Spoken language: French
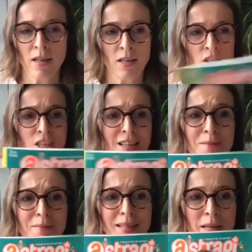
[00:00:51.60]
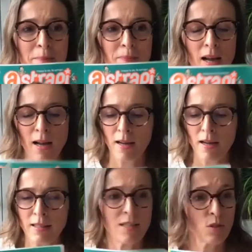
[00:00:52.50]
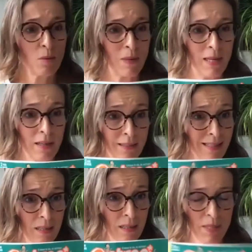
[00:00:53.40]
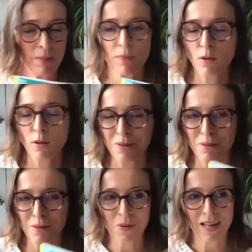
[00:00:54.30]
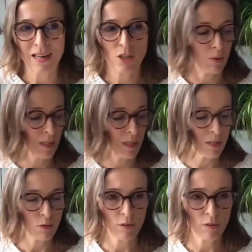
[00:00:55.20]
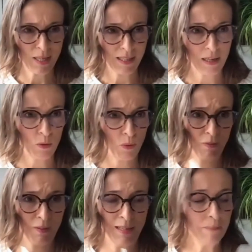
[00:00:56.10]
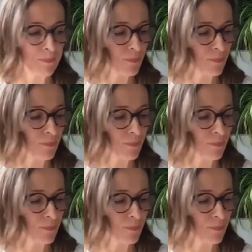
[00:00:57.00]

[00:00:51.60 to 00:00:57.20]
j'ai ramené un exemplaire d'Astrapi euh, auquel j'ai abonné mes enfants il y a quelques années.